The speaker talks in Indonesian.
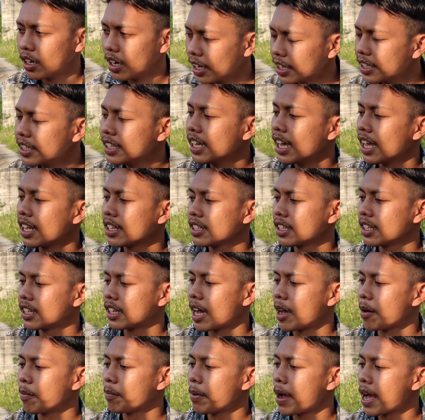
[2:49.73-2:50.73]
lah iya seng
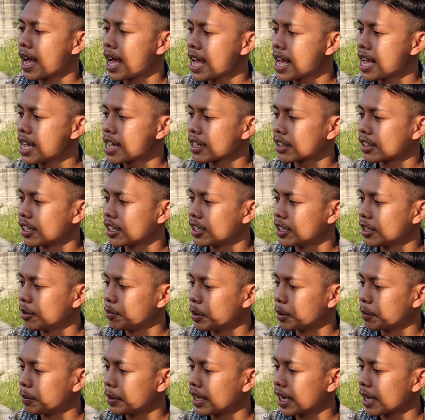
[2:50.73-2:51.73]
gampang
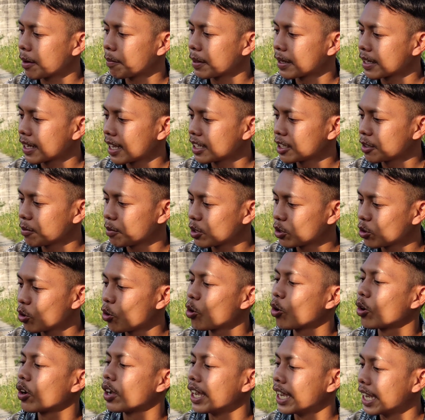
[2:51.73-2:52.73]
dadi bebi ngepet kan cepet
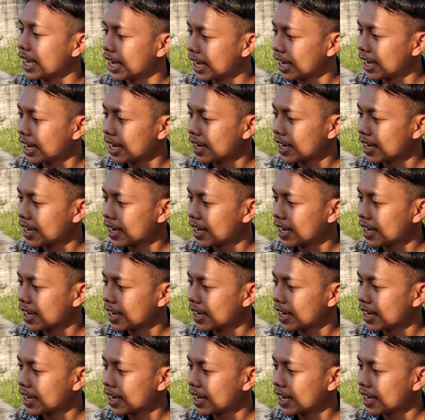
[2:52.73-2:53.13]
sugih